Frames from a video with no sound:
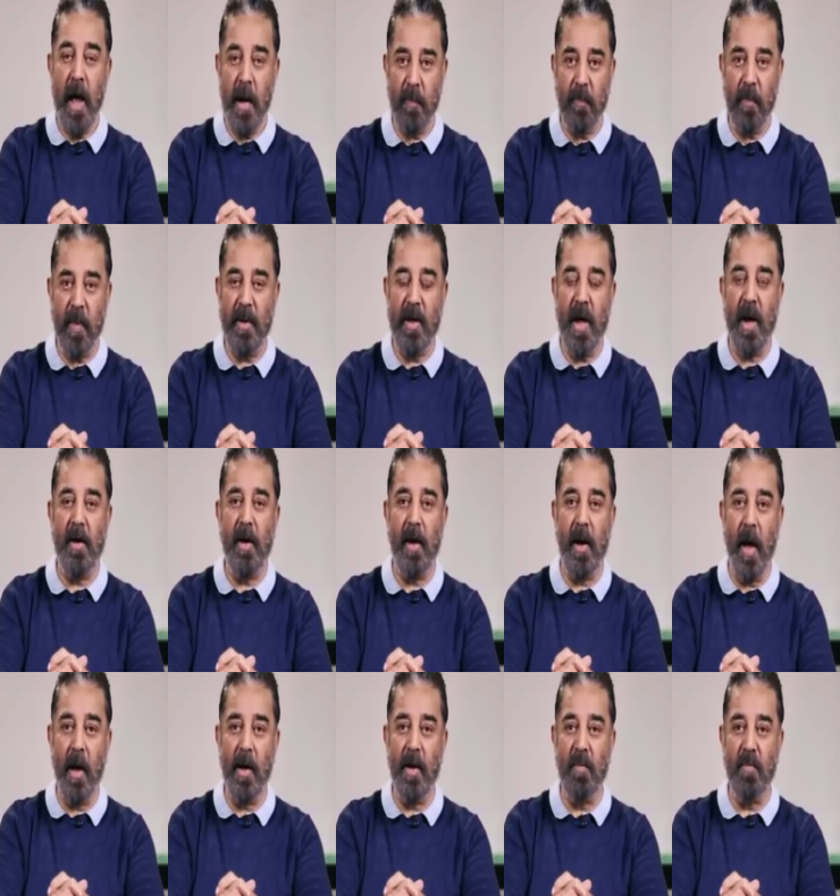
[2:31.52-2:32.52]
நாற்பது ஆண்டு
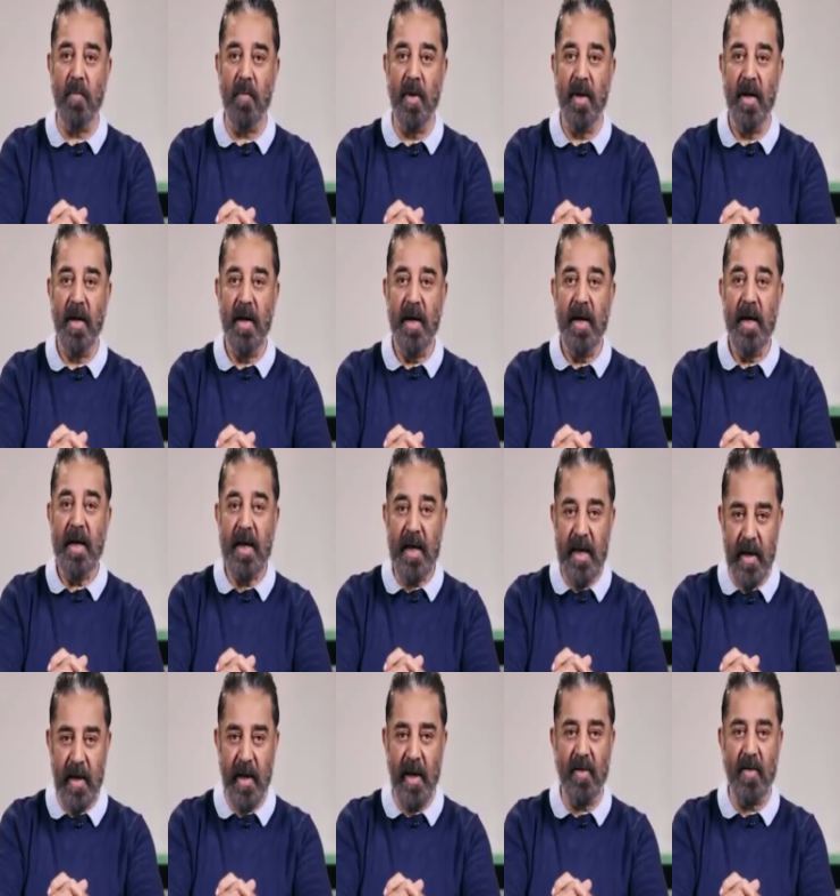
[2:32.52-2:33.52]
காலம்
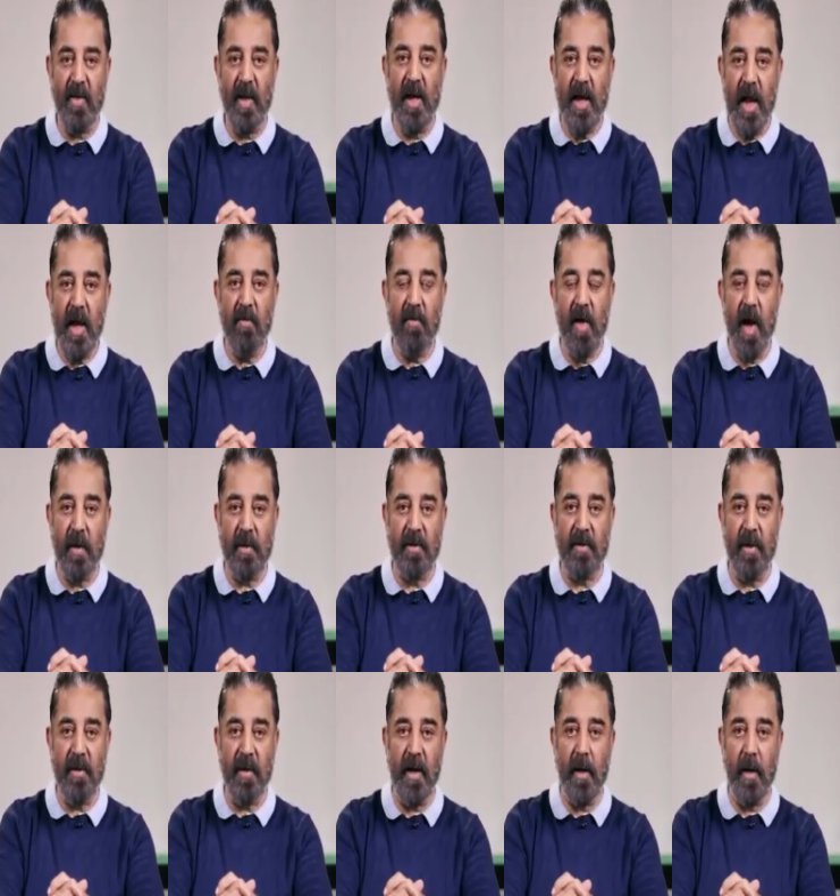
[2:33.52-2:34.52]
இறைத்து நீர்
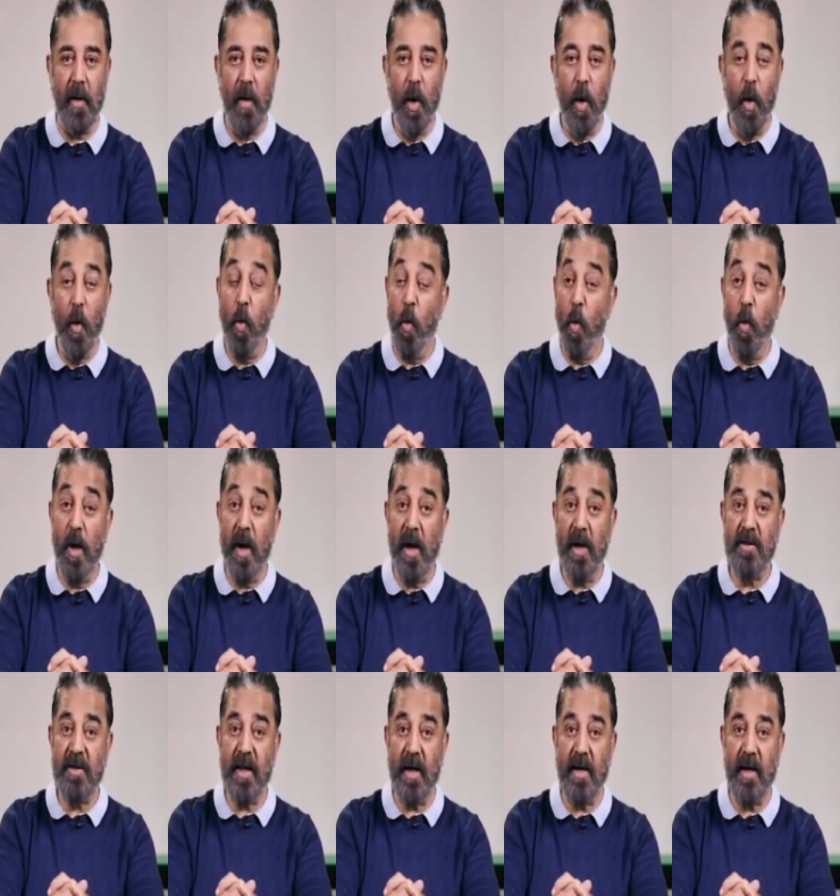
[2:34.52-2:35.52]
வார்த்ததில்
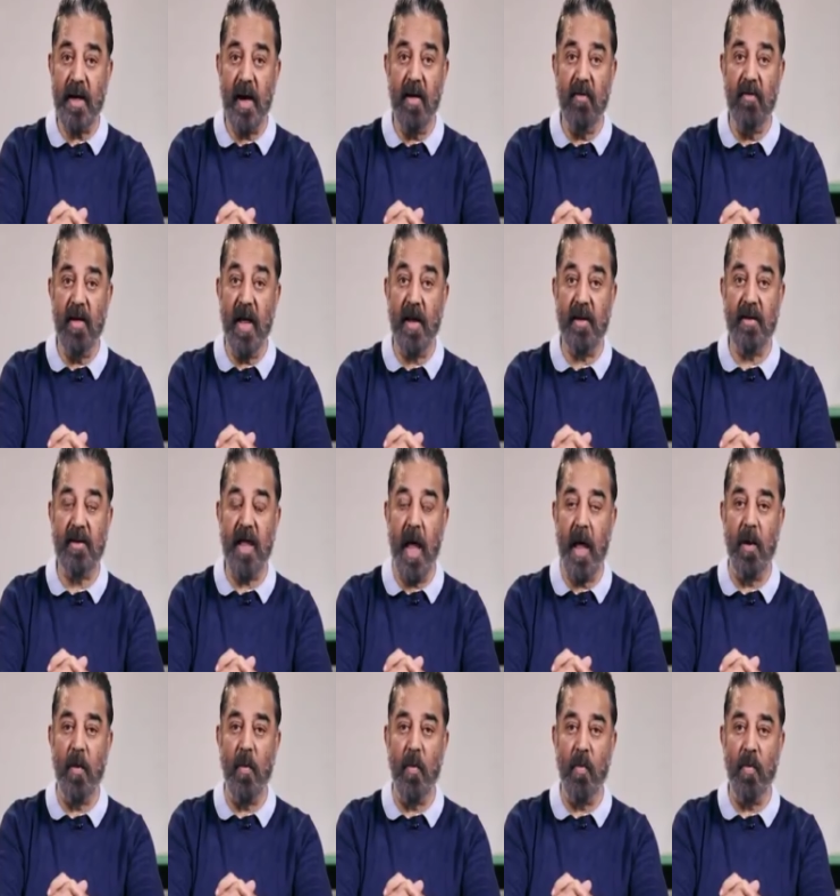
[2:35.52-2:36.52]
உடல் சற்றே
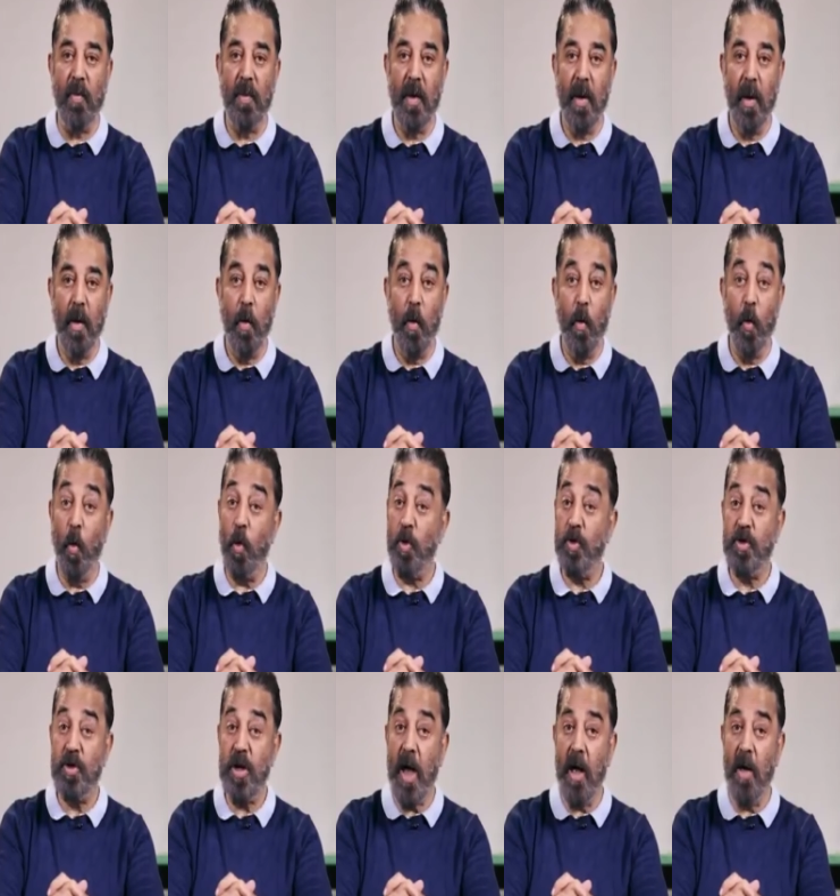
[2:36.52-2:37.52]
வியர்த்தாலும்
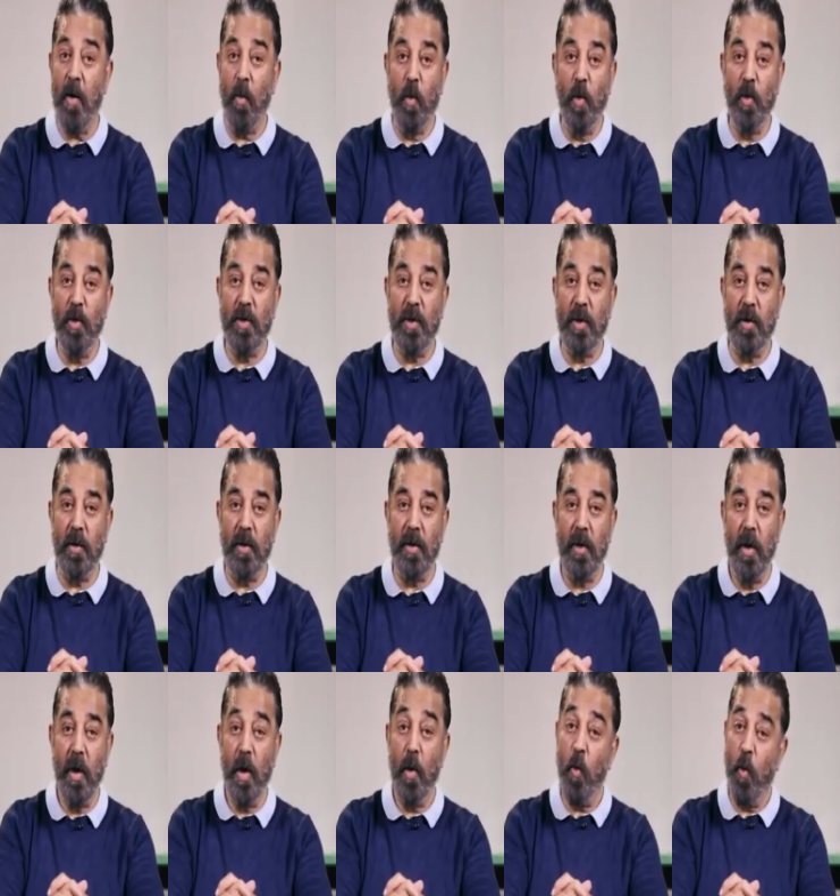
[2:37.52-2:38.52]
உற்சாக ஊற்று
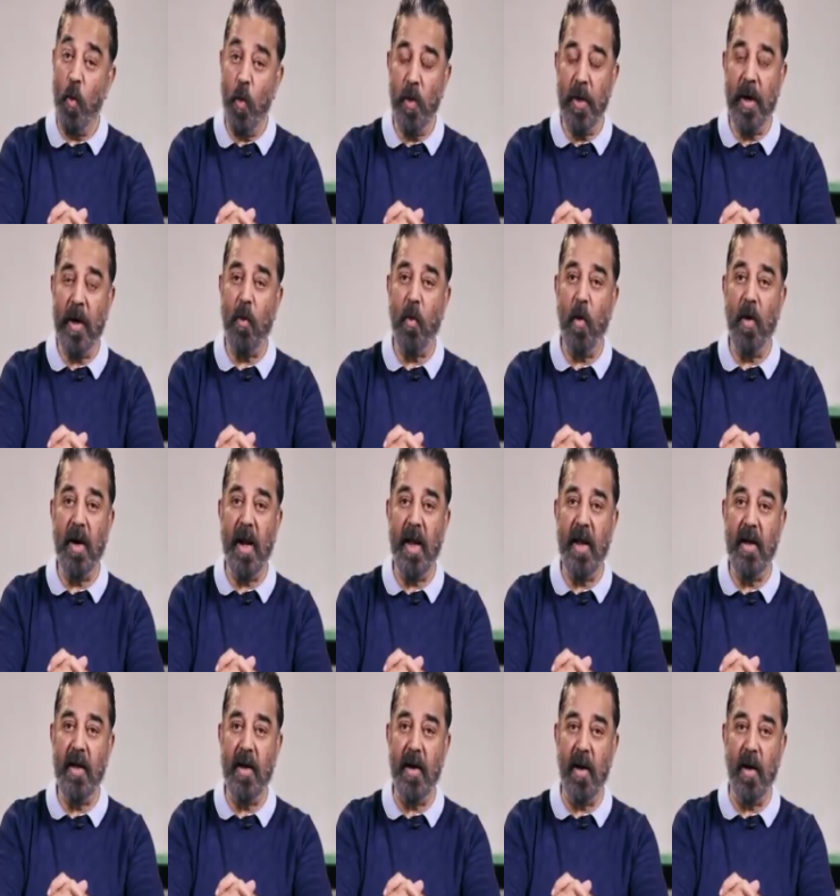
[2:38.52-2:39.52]
ஊறிக்கொண்டே
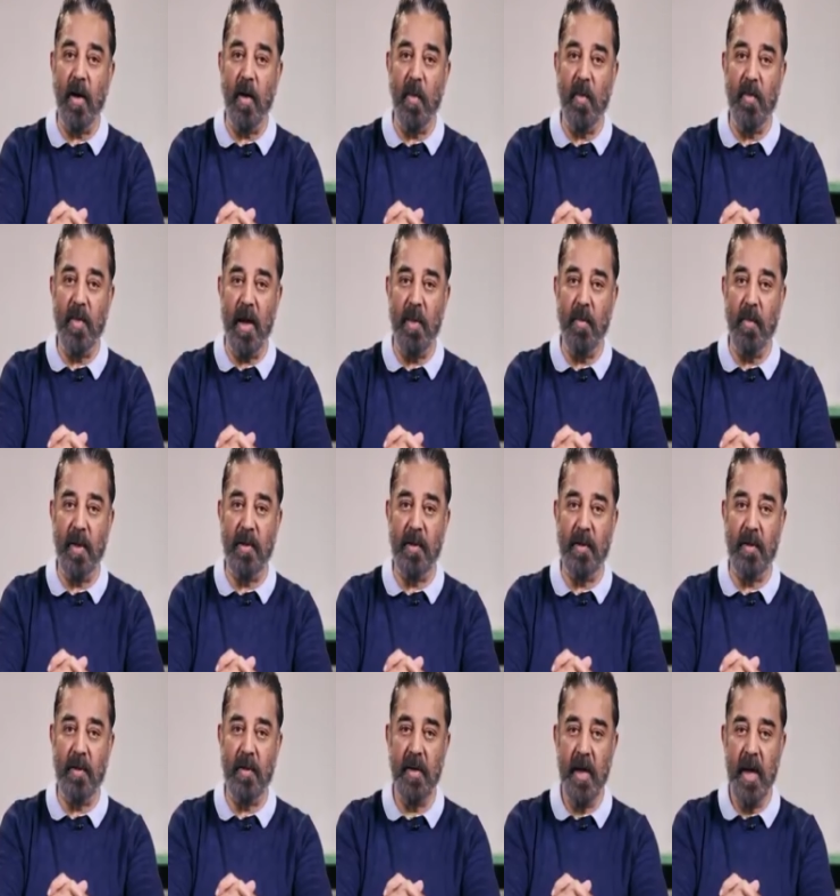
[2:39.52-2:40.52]
இருக்கும்
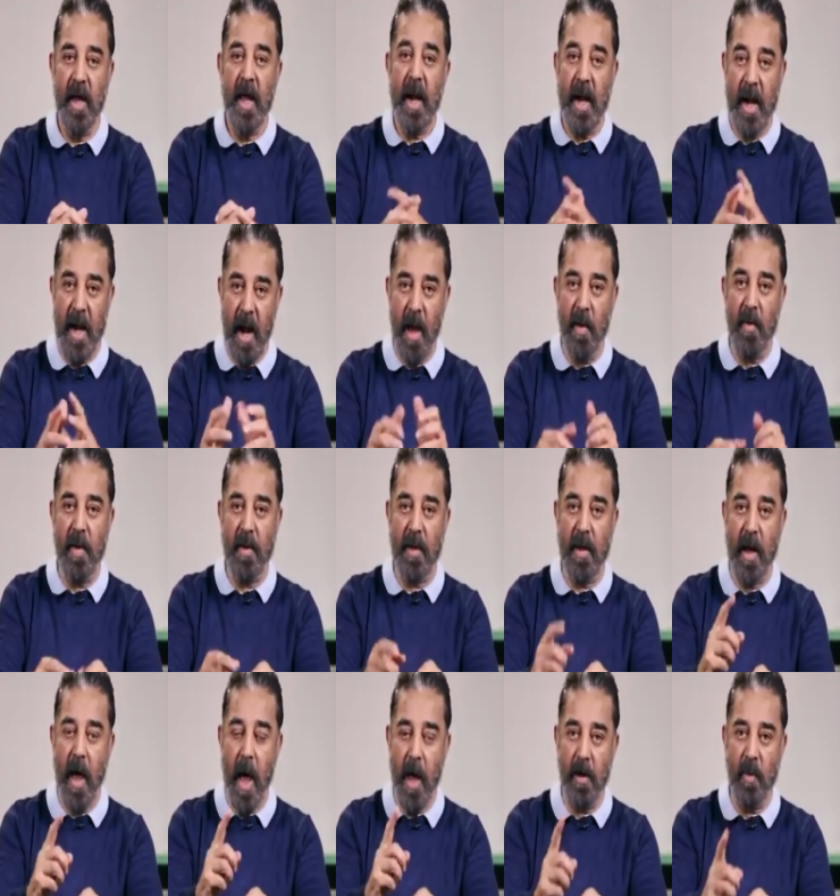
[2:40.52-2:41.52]
என்பது
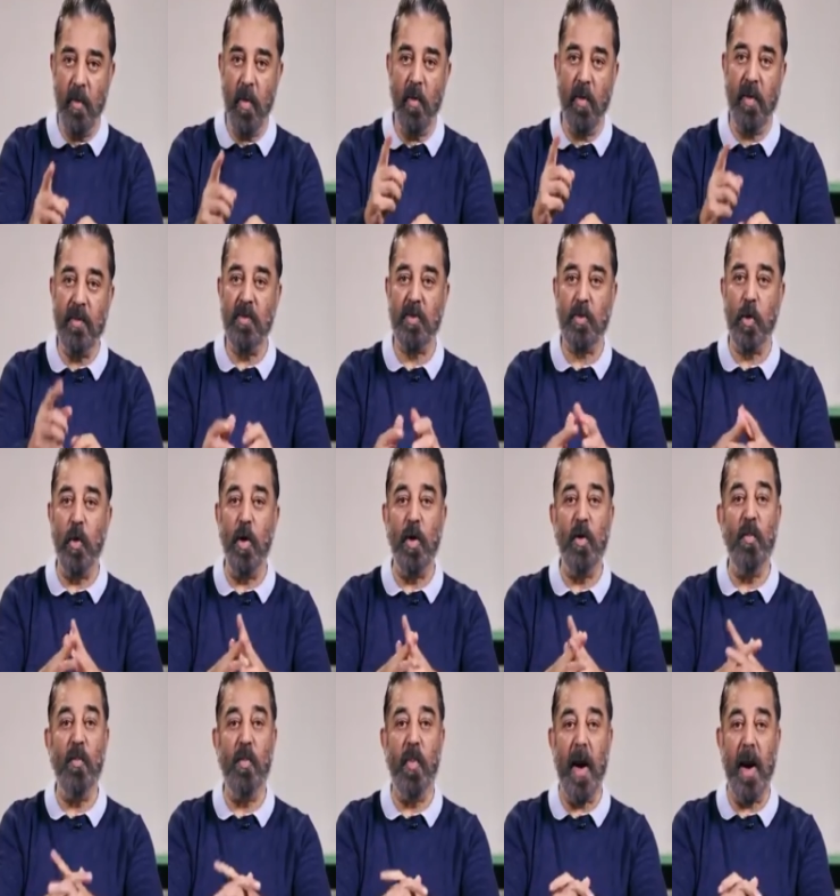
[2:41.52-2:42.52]
நமக்கு நம் அனுபவம்
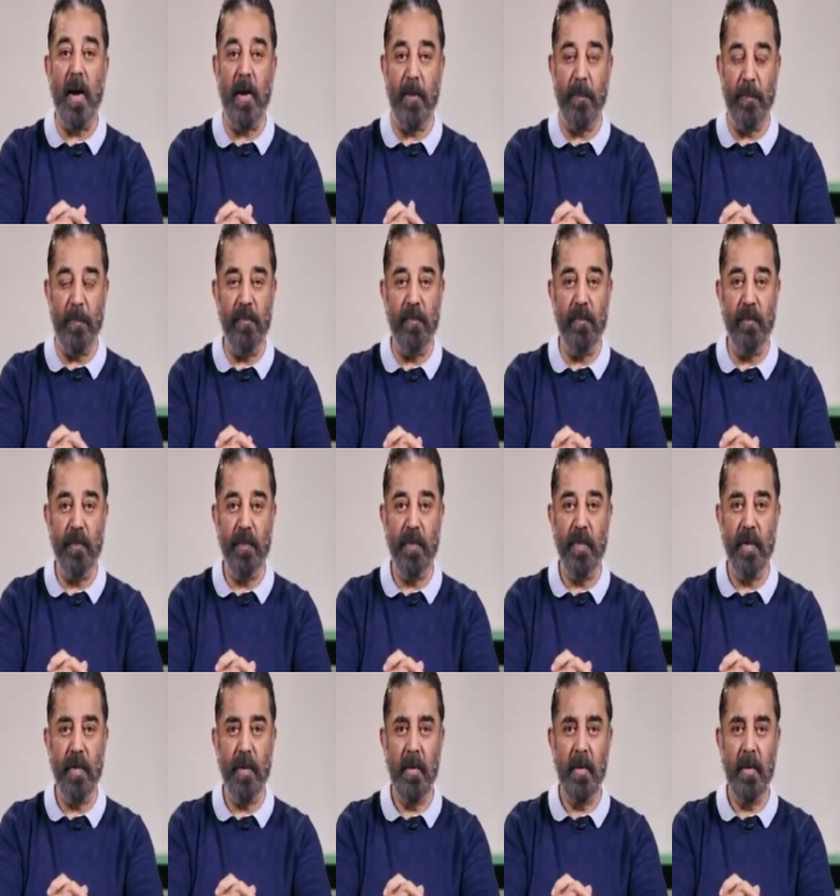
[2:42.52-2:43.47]
சொல்லும் பாடம்